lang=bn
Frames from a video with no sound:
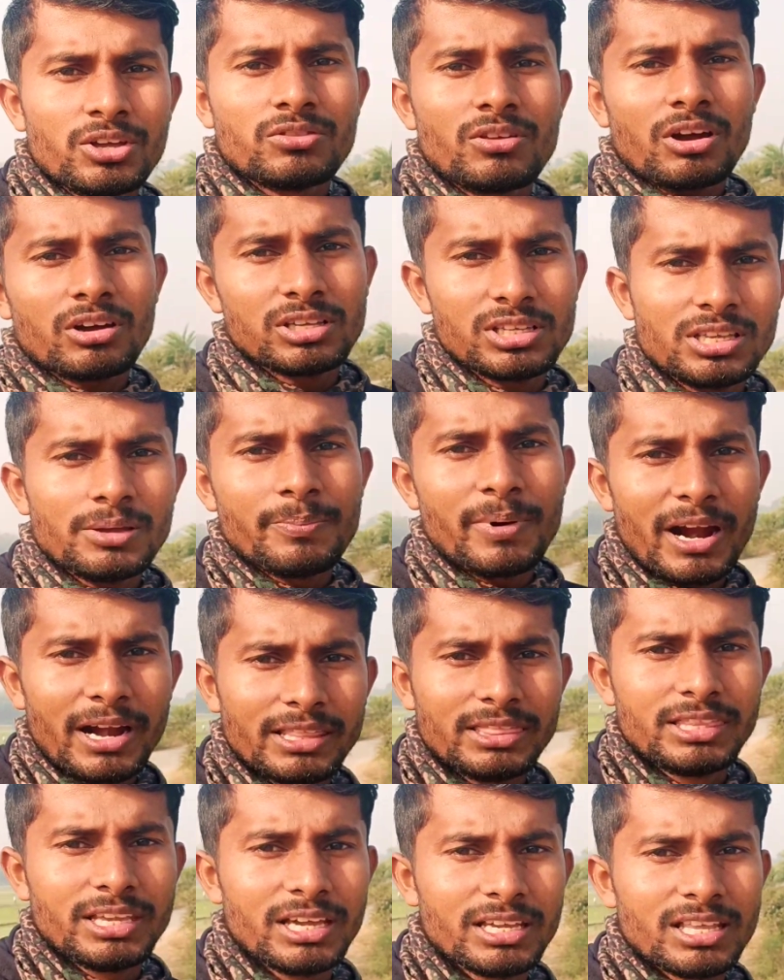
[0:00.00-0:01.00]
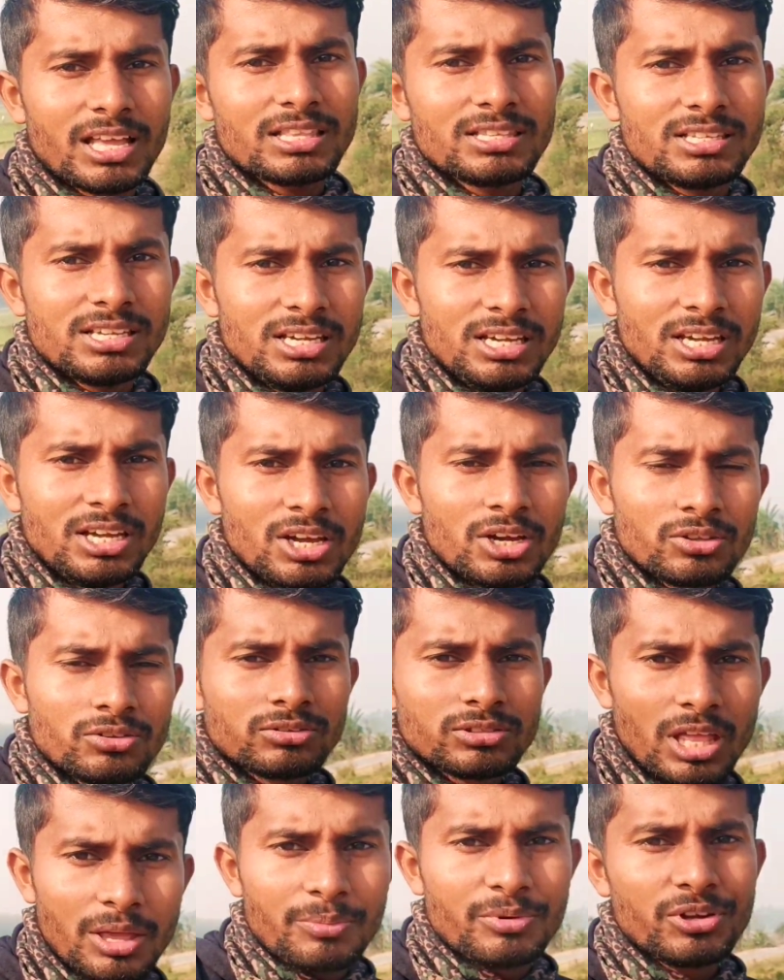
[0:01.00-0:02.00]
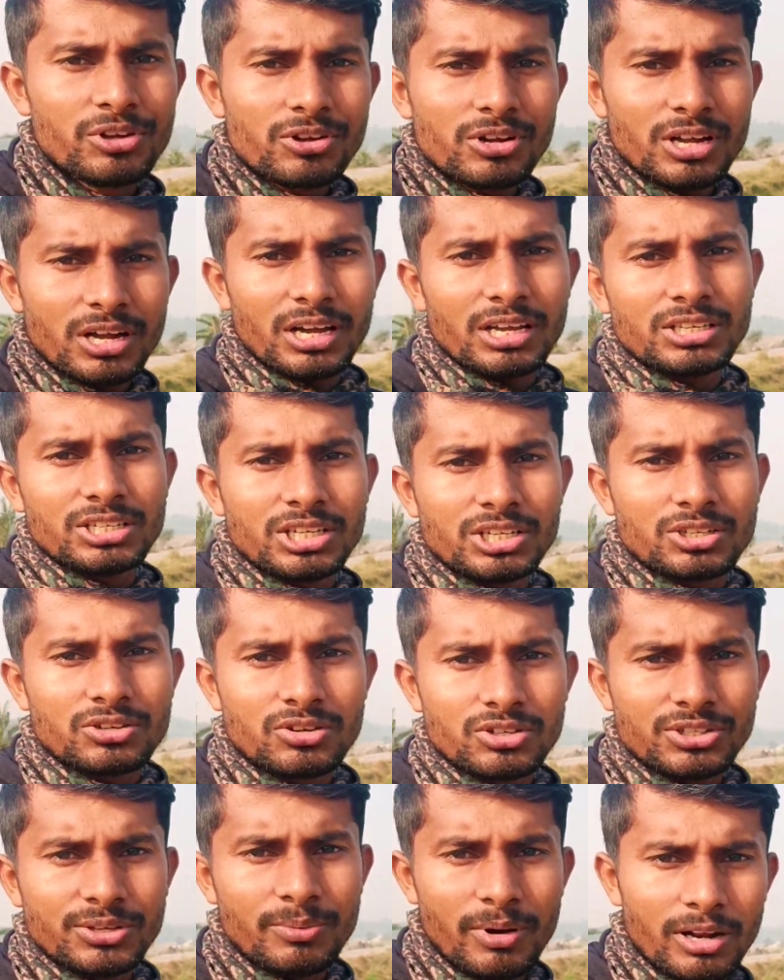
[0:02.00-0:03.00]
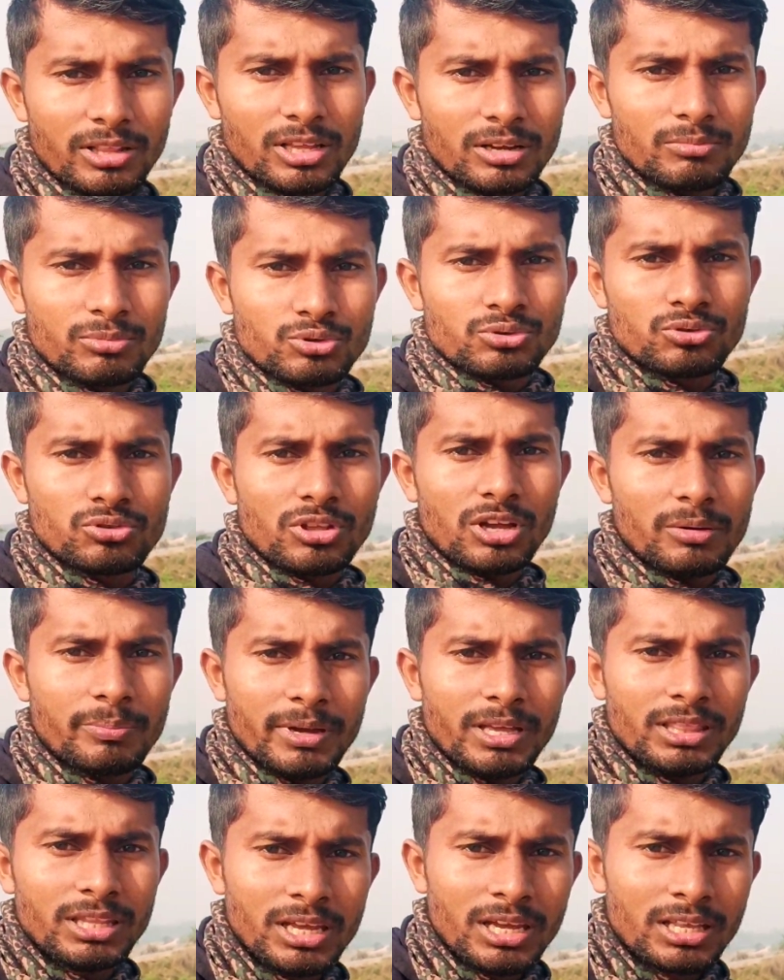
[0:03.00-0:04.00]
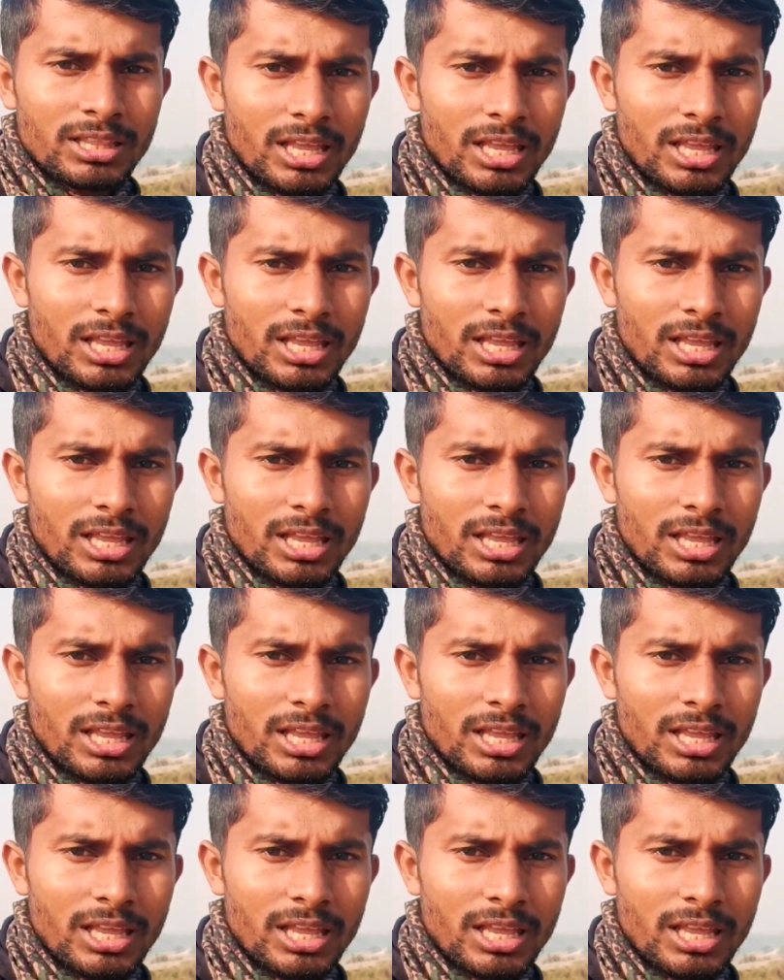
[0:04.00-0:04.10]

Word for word: তো এখানে যে বাড়ির দিকে যাচ্ছি তো তাই ভিডিওটা এখানে শেষ করছি ভালো থাকবেন সুস্থ থাকবেন